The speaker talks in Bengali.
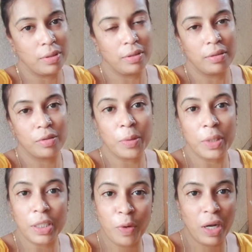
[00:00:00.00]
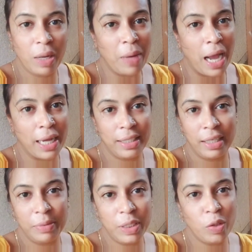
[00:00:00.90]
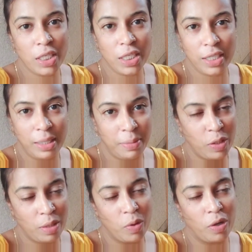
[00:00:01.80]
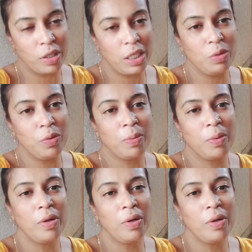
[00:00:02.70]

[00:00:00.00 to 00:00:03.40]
তোমাদের বললাম আগের দিনের ভিডিওটার সাথে এই ভিডিওটা আমি কন্টিনিউ করব